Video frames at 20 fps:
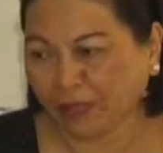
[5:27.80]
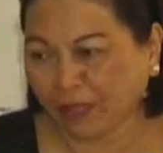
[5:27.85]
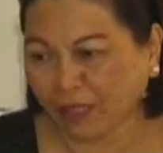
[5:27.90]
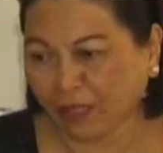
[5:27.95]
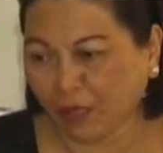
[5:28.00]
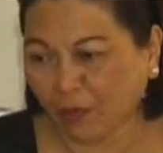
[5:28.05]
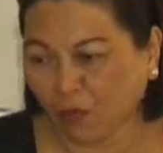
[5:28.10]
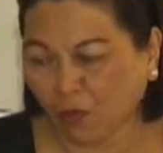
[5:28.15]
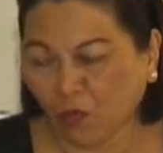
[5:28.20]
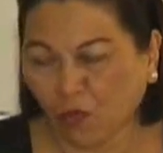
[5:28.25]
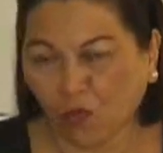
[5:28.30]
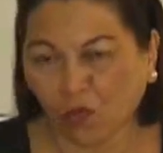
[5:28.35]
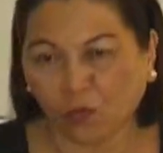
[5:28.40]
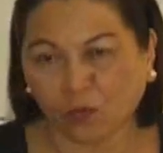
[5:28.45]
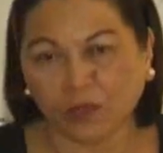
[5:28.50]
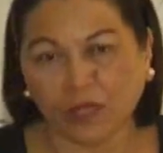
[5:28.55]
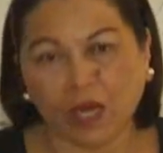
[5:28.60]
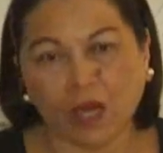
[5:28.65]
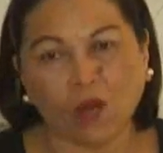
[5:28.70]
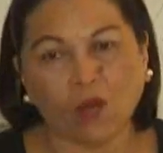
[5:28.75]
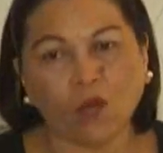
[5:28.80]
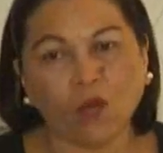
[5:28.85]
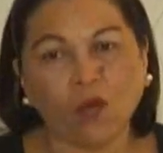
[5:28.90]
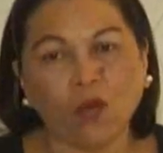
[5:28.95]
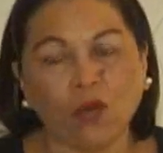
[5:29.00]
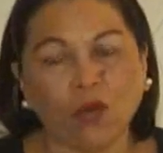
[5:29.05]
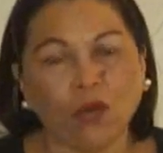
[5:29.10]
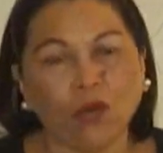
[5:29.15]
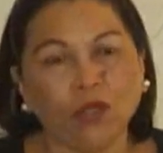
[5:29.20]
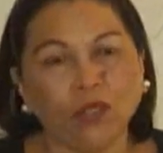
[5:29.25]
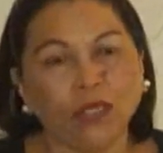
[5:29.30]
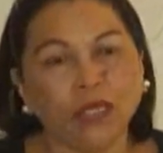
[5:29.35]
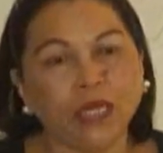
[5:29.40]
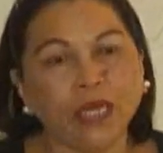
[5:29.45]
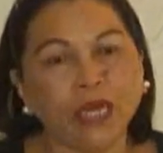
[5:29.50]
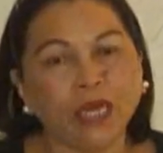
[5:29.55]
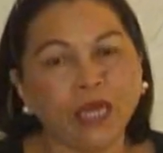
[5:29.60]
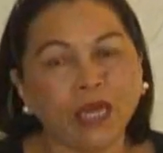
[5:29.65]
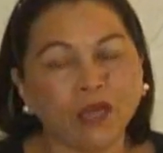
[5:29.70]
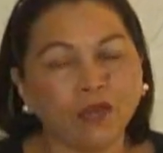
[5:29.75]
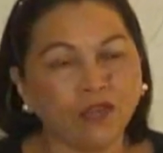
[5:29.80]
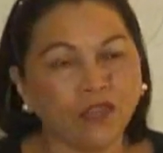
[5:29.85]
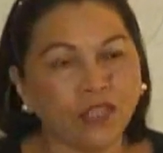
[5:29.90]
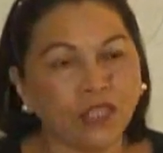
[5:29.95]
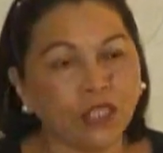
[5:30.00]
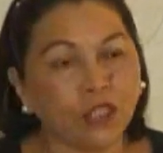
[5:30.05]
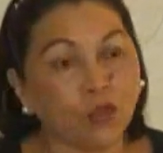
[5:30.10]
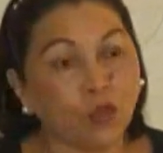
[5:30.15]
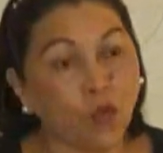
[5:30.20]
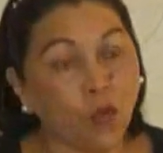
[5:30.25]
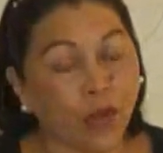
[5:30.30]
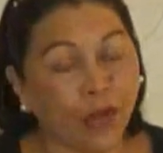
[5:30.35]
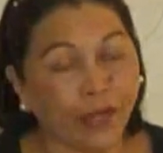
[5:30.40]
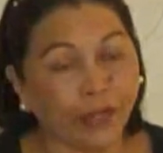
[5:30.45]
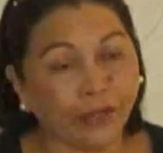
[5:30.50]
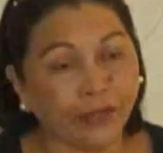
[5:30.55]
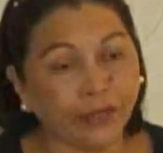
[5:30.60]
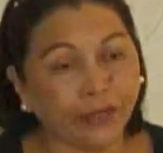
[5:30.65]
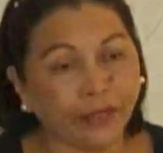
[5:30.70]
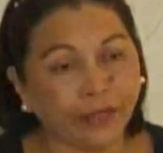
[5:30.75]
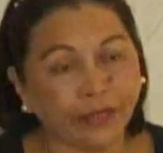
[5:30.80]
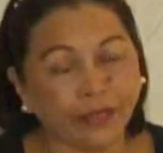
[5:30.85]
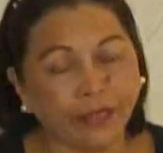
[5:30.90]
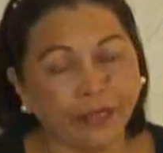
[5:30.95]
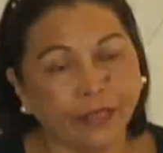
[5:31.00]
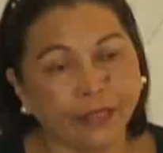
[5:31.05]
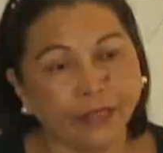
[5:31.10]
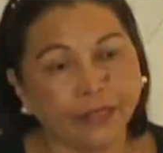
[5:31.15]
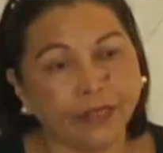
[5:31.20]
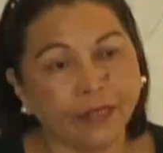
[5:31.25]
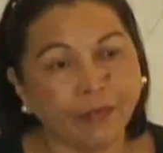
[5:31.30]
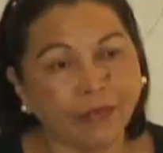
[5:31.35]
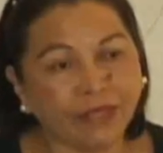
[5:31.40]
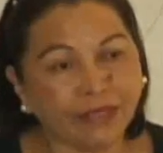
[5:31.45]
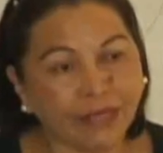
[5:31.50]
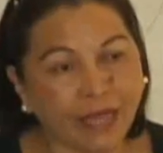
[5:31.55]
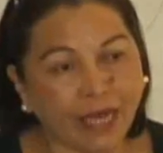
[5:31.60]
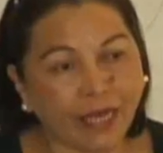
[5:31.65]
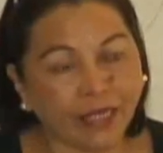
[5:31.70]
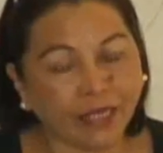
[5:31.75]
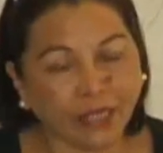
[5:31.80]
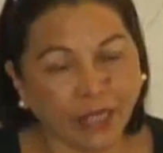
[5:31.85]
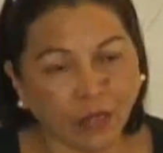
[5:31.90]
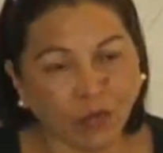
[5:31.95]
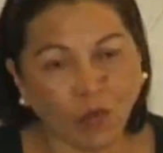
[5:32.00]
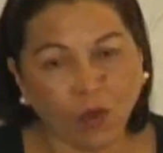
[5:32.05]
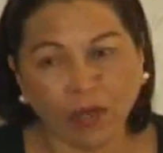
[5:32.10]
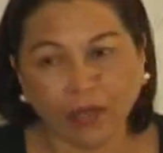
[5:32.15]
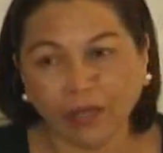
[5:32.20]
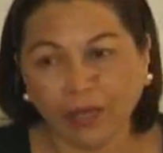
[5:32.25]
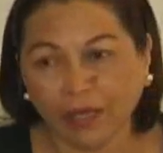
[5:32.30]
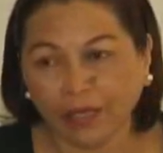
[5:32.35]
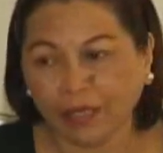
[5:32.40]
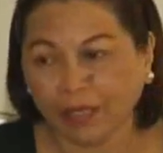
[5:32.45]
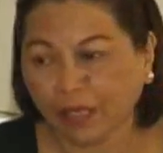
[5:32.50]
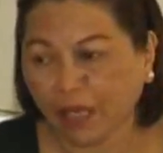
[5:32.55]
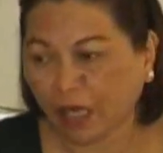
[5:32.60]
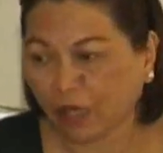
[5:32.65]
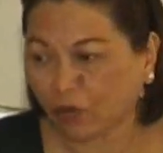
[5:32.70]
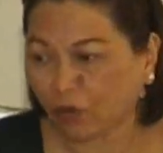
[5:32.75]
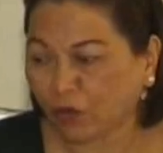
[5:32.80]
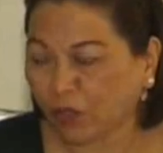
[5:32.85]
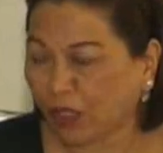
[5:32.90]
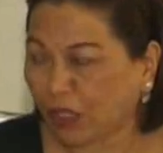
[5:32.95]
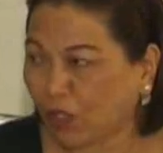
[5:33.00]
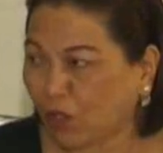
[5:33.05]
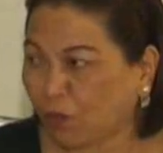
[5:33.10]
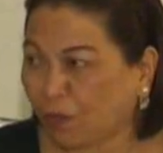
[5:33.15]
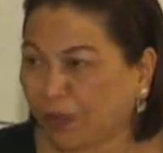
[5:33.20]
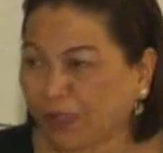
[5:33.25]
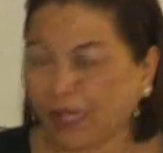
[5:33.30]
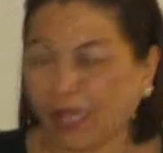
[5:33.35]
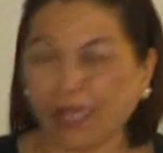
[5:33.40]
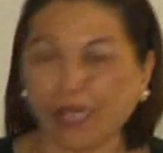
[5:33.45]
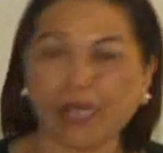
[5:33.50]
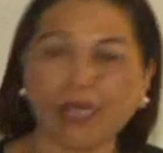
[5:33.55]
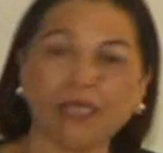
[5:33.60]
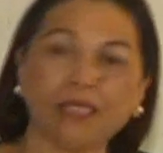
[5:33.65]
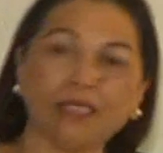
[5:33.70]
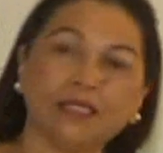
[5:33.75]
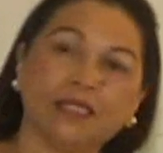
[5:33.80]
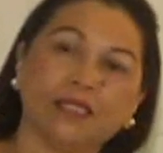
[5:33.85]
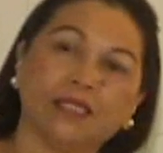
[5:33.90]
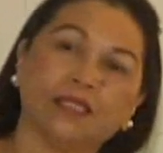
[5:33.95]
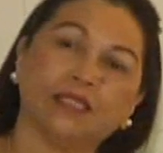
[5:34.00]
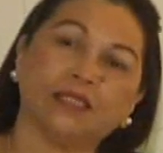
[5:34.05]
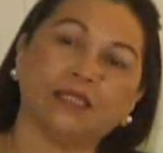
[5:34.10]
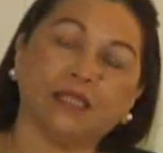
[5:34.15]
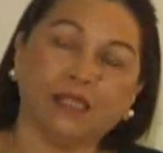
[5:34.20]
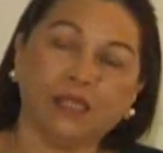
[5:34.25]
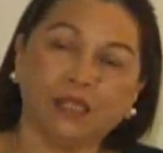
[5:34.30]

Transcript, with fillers: na kabuok daw niya nga constituents namatay kay wa na ika-continue pag dialysis.